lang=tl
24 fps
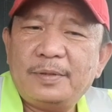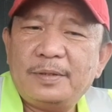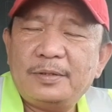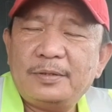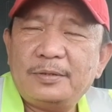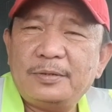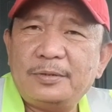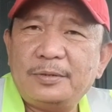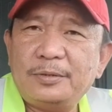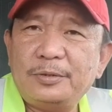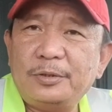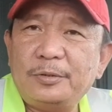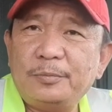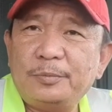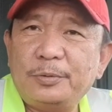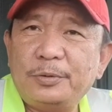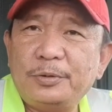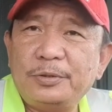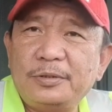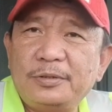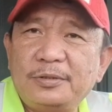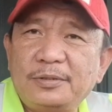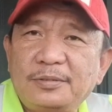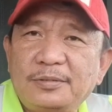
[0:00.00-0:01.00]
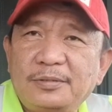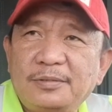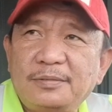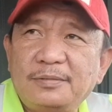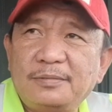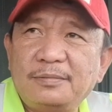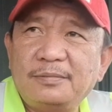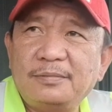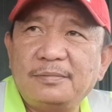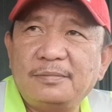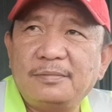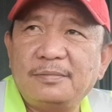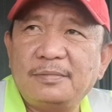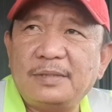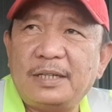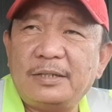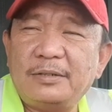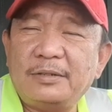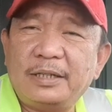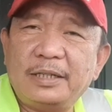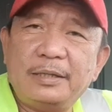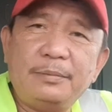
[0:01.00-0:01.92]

So, yun po yung ano.